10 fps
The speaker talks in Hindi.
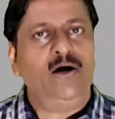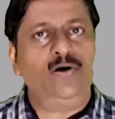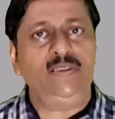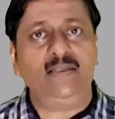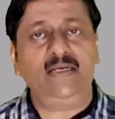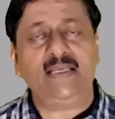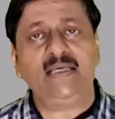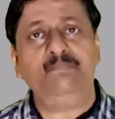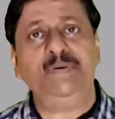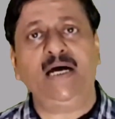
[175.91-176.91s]
और याद रखें
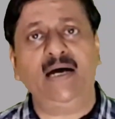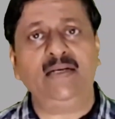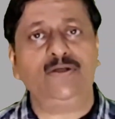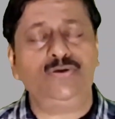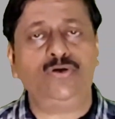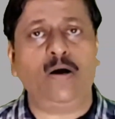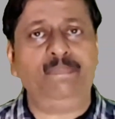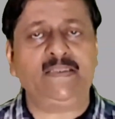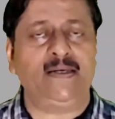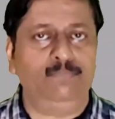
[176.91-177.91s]
कि बिहार के जो
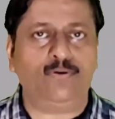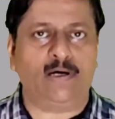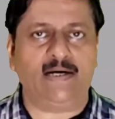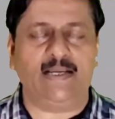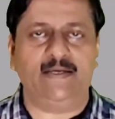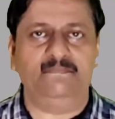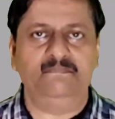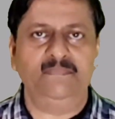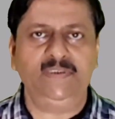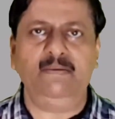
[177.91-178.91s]
टॉपिक्स हम लोग कर रहे हैं
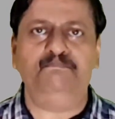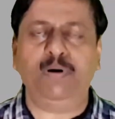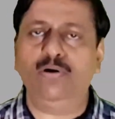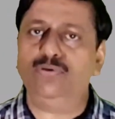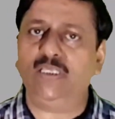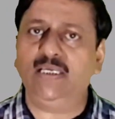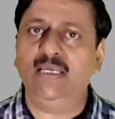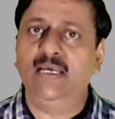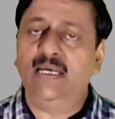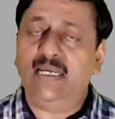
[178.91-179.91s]
ये बहुत ही
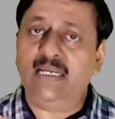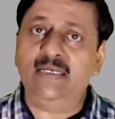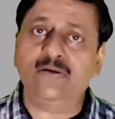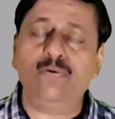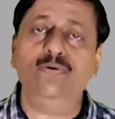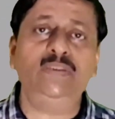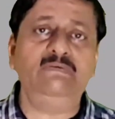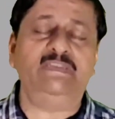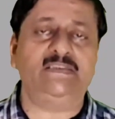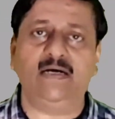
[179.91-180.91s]

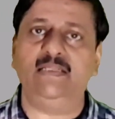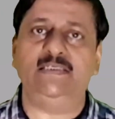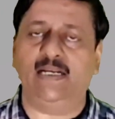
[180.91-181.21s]
इंक्लूसिव स्टडी